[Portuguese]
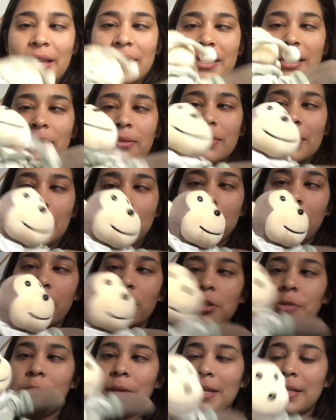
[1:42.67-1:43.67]
Esse aqui o Zé
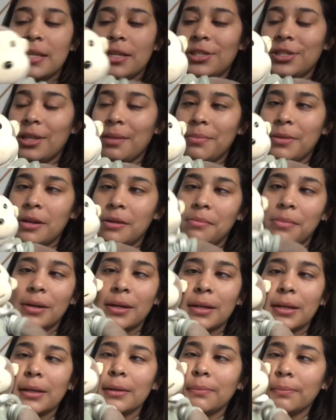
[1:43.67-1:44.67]
ganhou de presente da minha
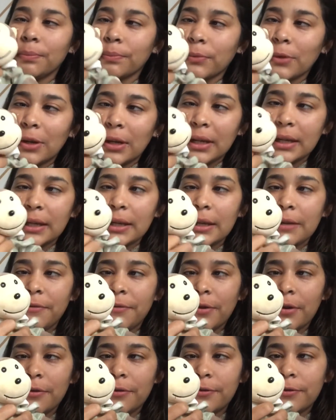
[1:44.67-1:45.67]
irmã. Olha que
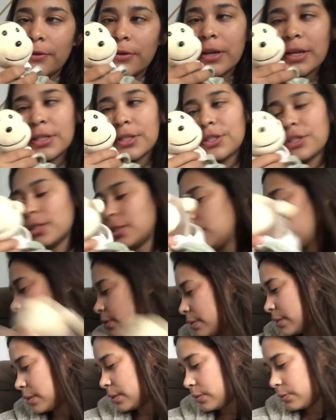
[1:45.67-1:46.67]
fofura, gente, esse
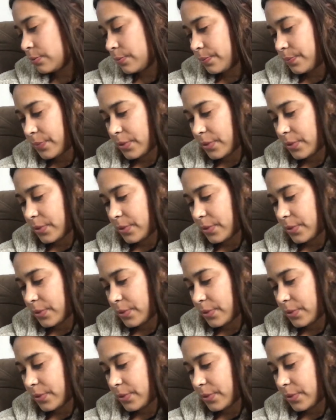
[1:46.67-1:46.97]
ursinho.